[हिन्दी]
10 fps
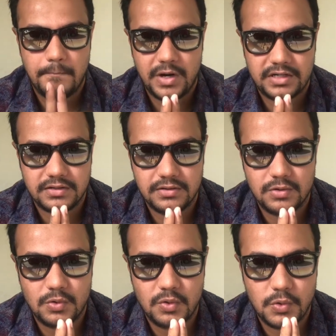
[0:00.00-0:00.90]
बट
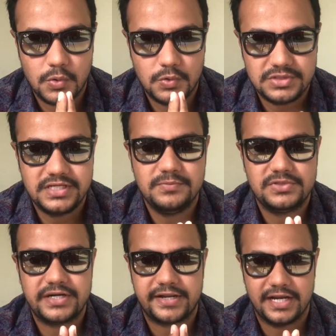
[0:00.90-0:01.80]
उस दिन
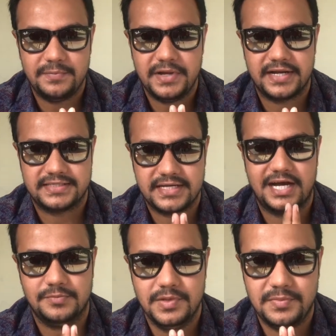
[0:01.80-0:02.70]
मुझे ट्रेन में एक ऐसा
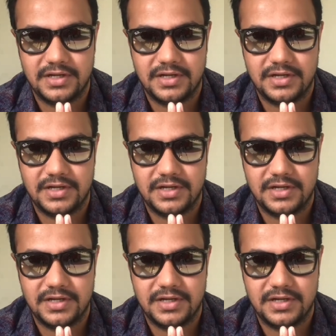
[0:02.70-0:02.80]
आदमी